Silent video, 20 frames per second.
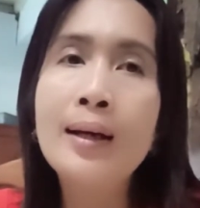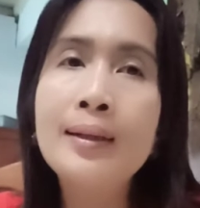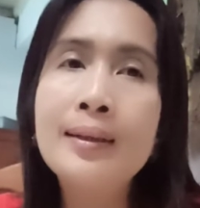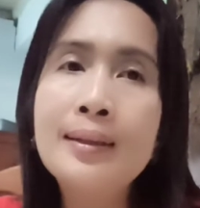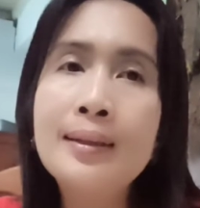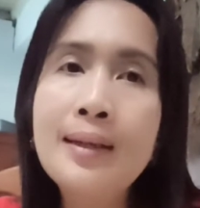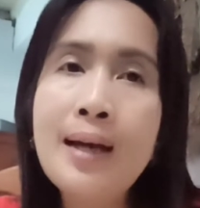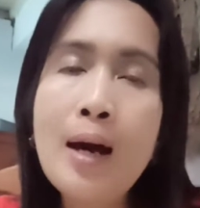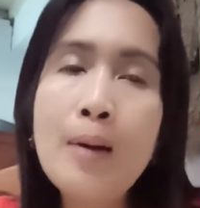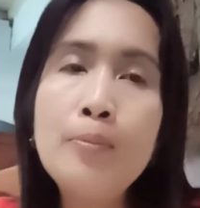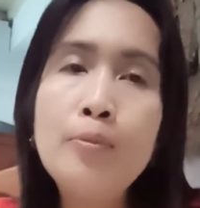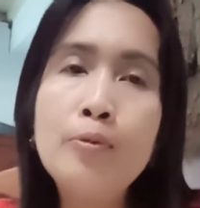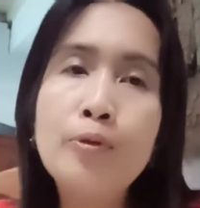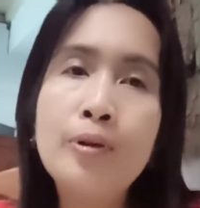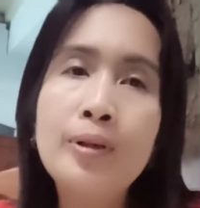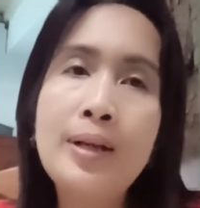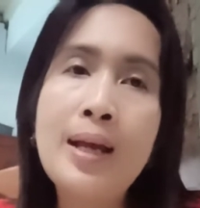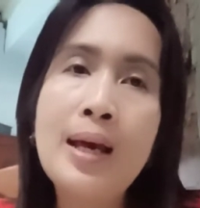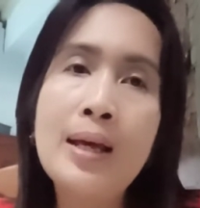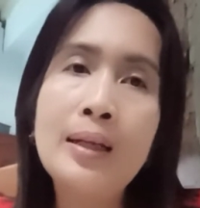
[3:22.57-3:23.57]

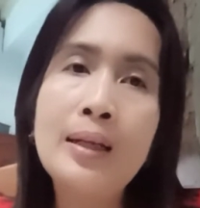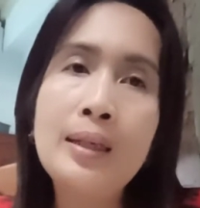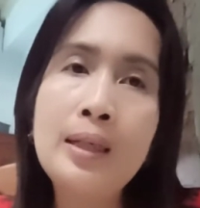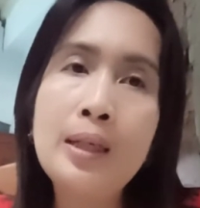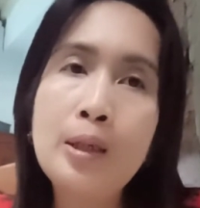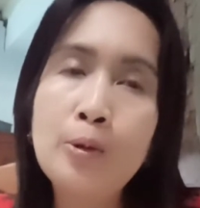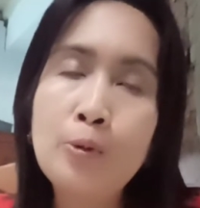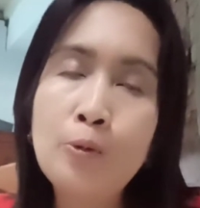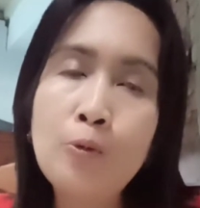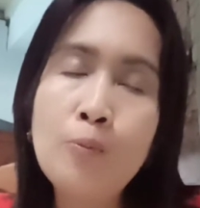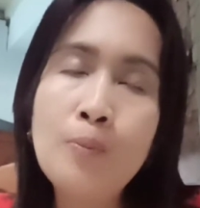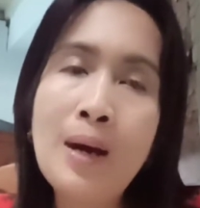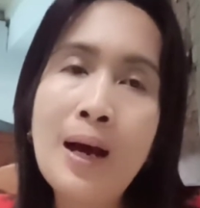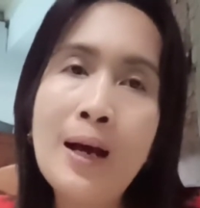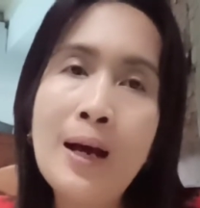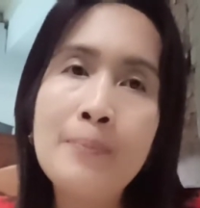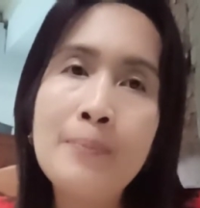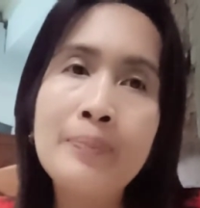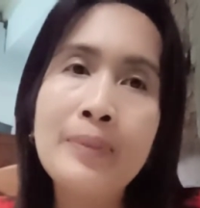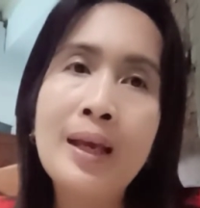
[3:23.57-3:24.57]
kabur dari
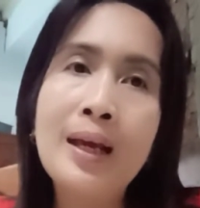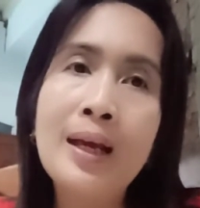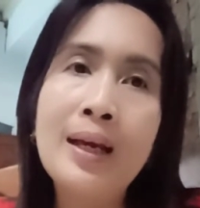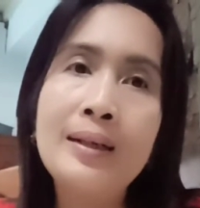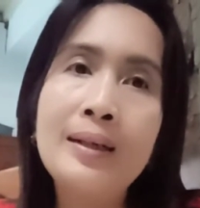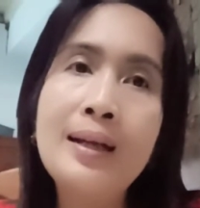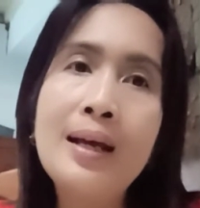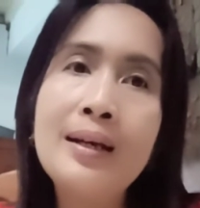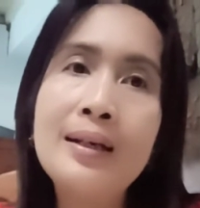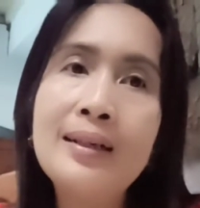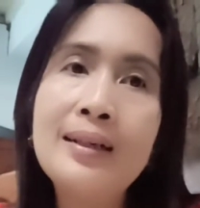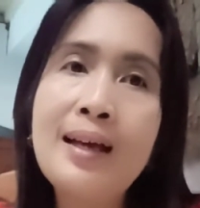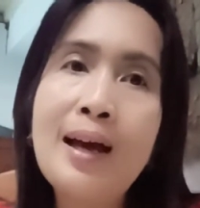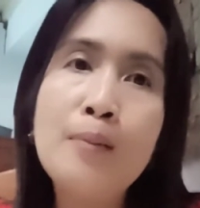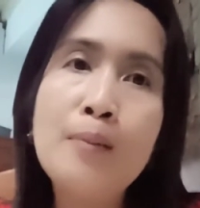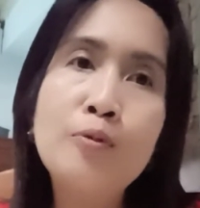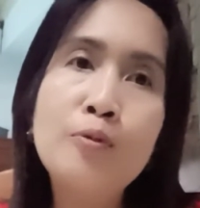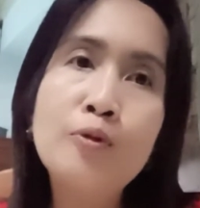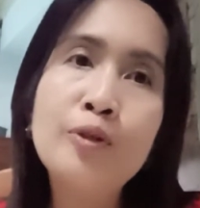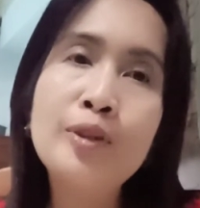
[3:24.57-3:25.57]
rumah dan
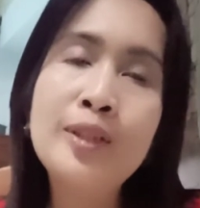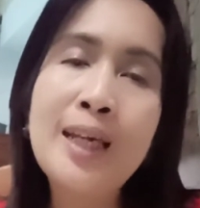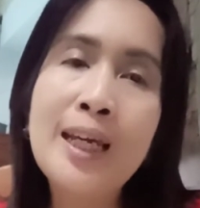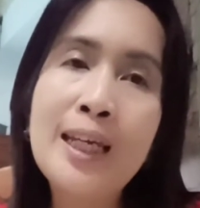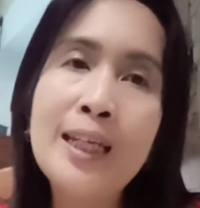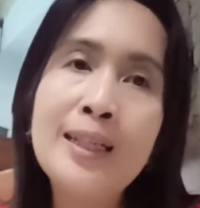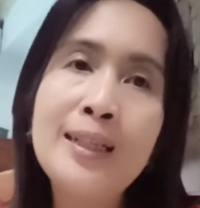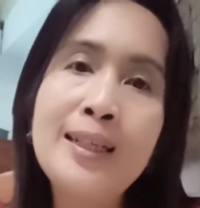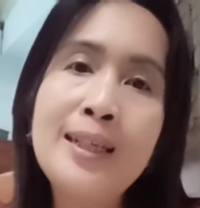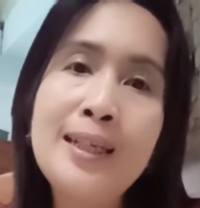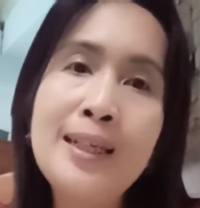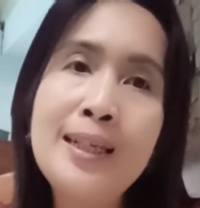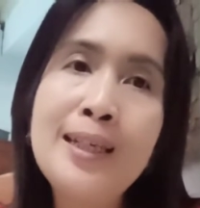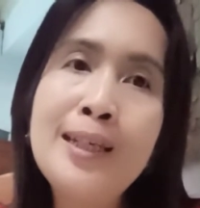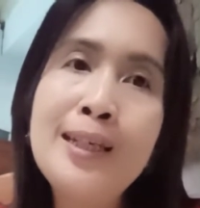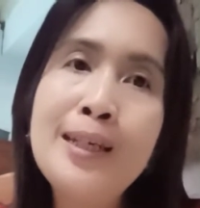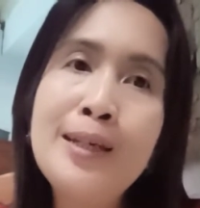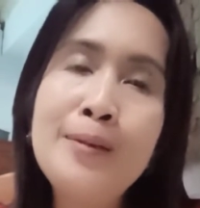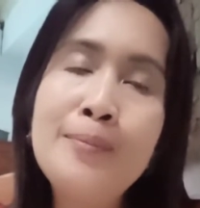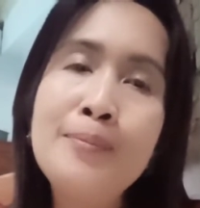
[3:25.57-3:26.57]
kaburnya
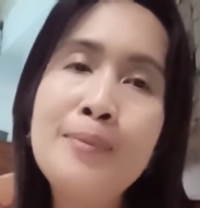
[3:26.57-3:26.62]
ini